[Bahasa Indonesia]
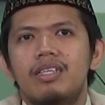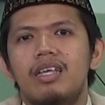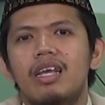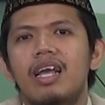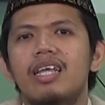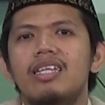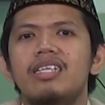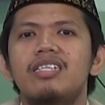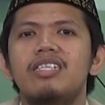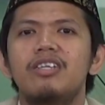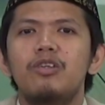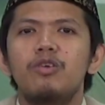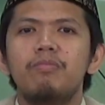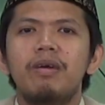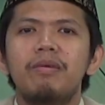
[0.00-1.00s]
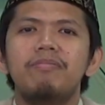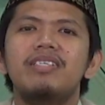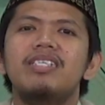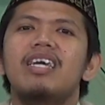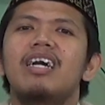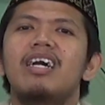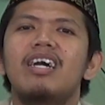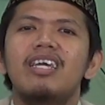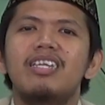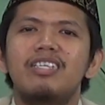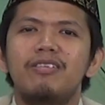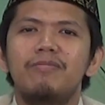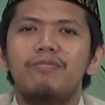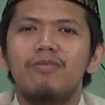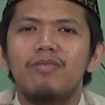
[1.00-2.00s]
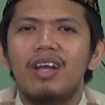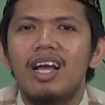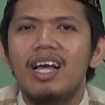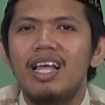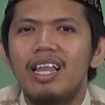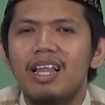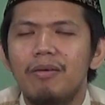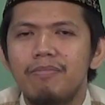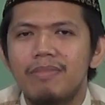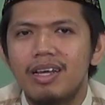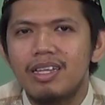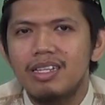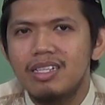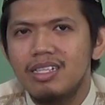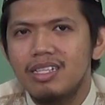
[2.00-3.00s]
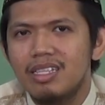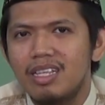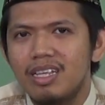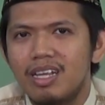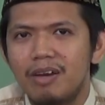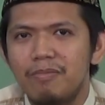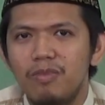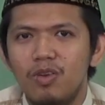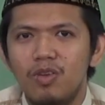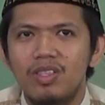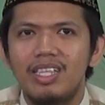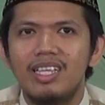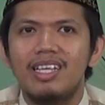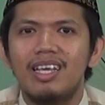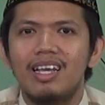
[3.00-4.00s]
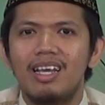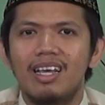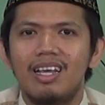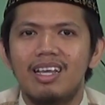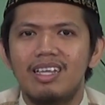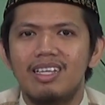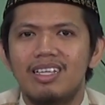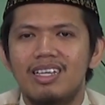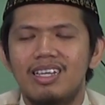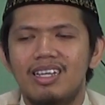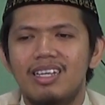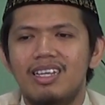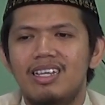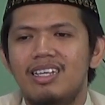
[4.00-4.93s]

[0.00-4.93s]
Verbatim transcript: yang ada di rumah bisa dibuka halaman 33 ya.